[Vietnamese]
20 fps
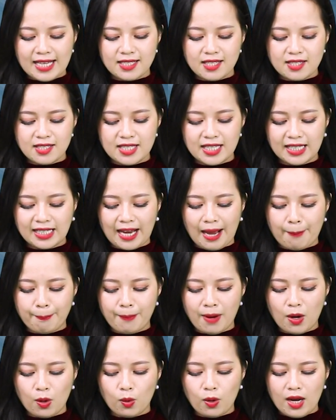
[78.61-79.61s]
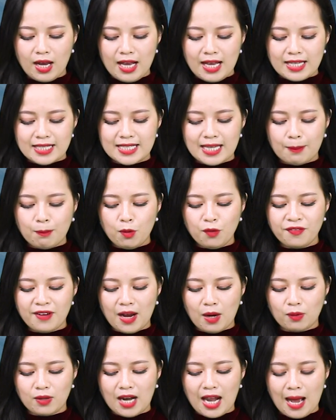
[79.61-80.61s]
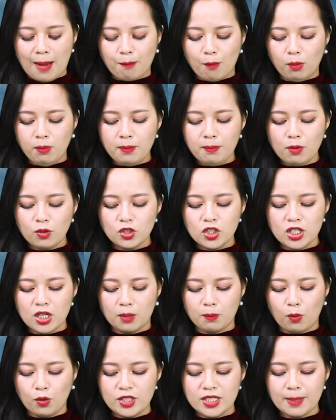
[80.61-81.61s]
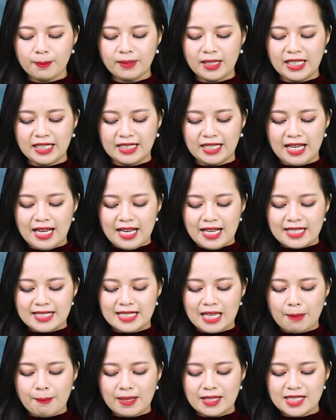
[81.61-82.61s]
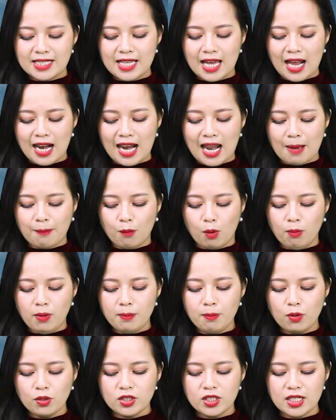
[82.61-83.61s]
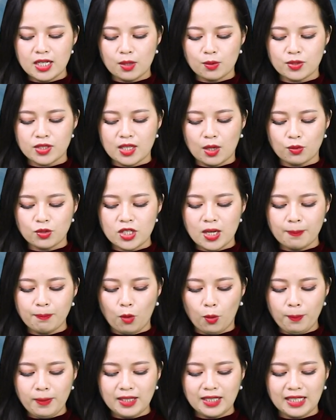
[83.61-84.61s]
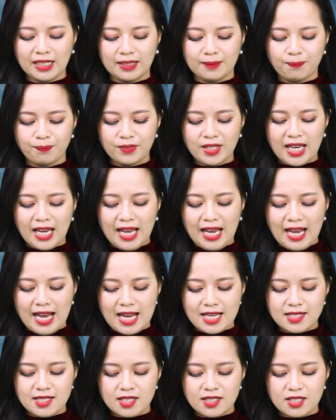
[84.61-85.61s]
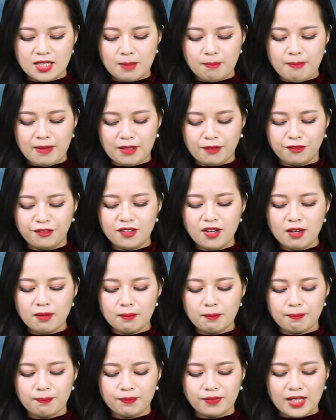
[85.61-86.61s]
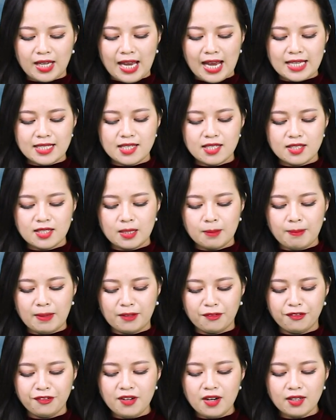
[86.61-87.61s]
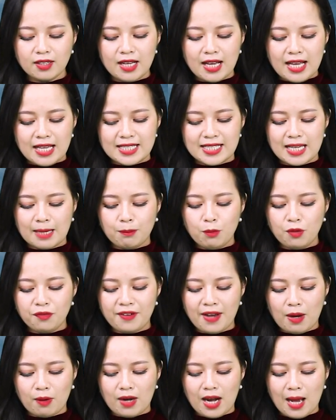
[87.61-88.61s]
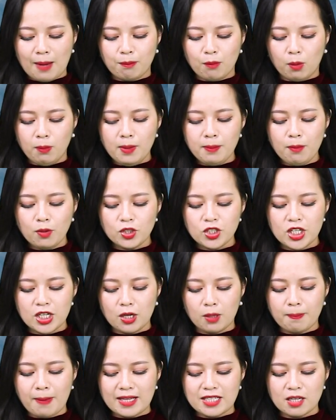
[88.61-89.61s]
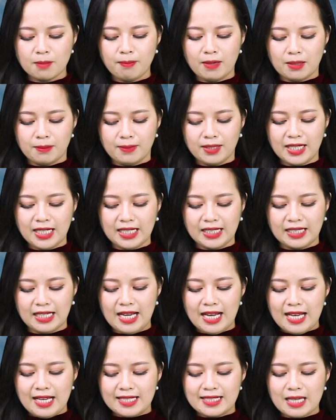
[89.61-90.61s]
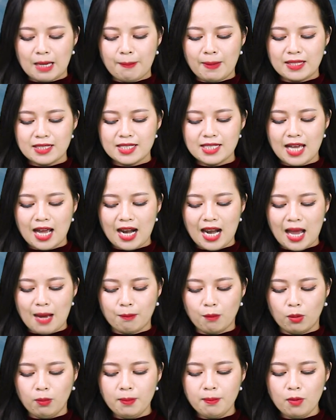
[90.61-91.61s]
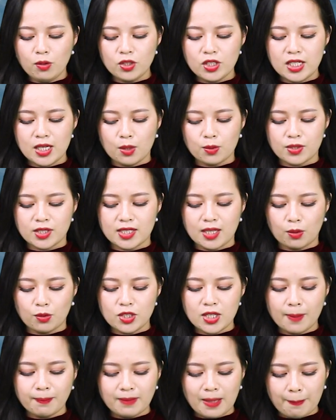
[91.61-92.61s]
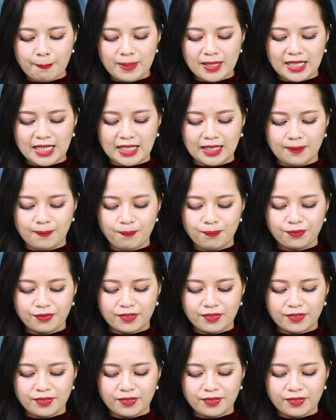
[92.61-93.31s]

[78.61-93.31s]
SCC Cà Mau giá mua vào là 41 triệu 400 nghìn, giá bán ra là 41 triệu 640 nghìn. SCC Bình Phước SCC Bình Phước giá mua vào là 41 triệu 370 nghìn, giá bán ra là 41 triệu 650 nghìn.